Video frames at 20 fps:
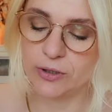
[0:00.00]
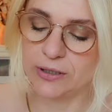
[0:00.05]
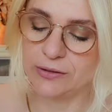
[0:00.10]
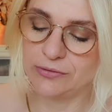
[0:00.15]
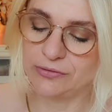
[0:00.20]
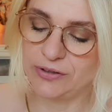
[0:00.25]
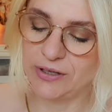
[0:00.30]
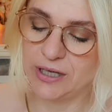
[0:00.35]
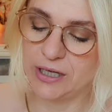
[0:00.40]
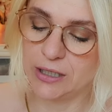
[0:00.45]

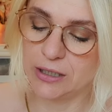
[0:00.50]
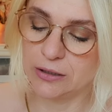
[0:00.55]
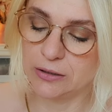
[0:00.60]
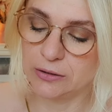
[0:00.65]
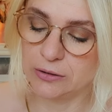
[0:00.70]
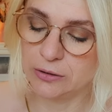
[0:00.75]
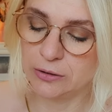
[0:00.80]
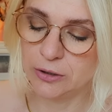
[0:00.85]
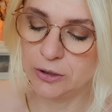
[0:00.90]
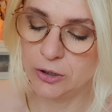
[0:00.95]

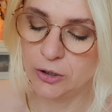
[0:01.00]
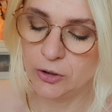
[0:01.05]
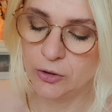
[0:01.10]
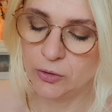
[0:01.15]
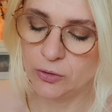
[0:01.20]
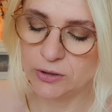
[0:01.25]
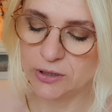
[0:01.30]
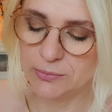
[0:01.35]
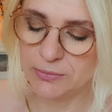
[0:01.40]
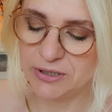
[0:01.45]
entfernen,
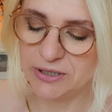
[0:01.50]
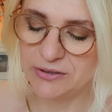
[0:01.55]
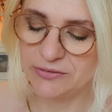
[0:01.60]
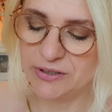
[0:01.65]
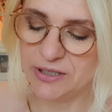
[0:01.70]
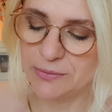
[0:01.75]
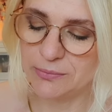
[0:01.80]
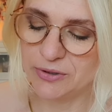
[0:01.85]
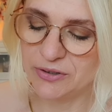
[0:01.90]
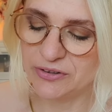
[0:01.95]
damit die
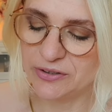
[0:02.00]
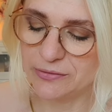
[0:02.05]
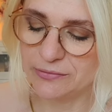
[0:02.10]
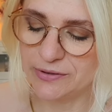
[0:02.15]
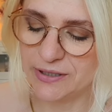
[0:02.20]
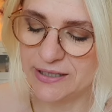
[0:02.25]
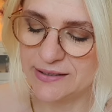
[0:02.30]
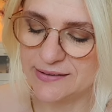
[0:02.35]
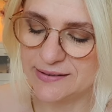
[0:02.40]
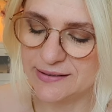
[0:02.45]
wieder ein bisschen
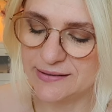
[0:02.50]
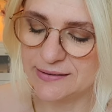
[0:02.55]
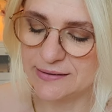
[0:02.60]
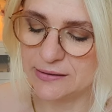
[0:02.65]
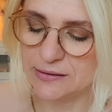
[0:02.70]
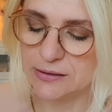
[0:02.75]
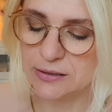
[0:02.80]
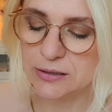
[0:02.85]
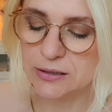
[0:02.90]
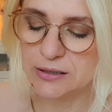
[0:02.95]
weißer
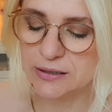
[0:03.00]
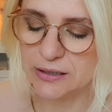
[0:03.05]
sind.